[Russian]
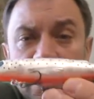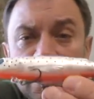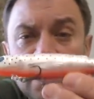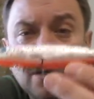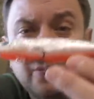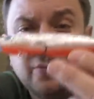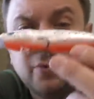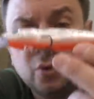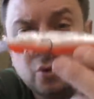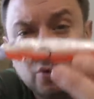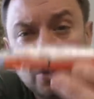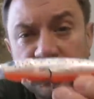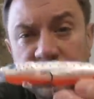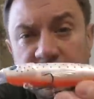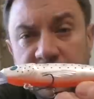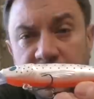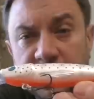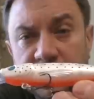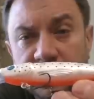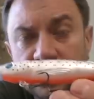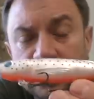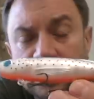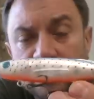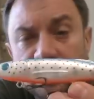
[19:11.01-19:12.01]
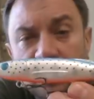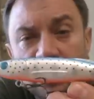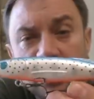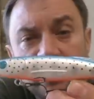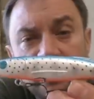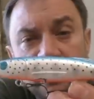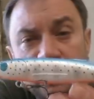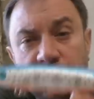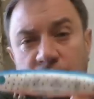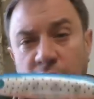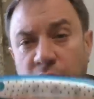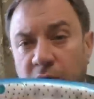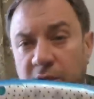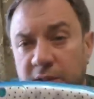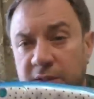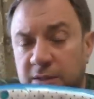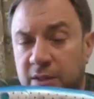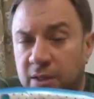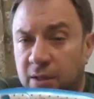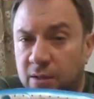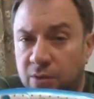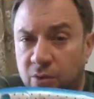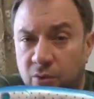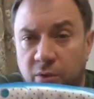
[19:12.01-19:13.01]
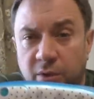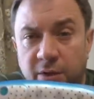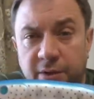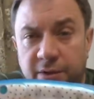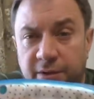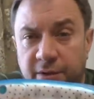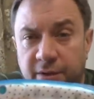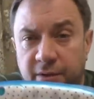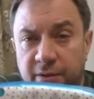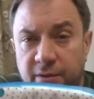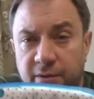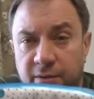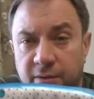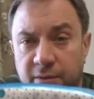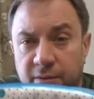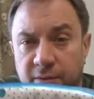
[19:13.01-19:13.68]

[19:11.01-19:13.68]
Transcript: флюоресцентным, все остальное нет.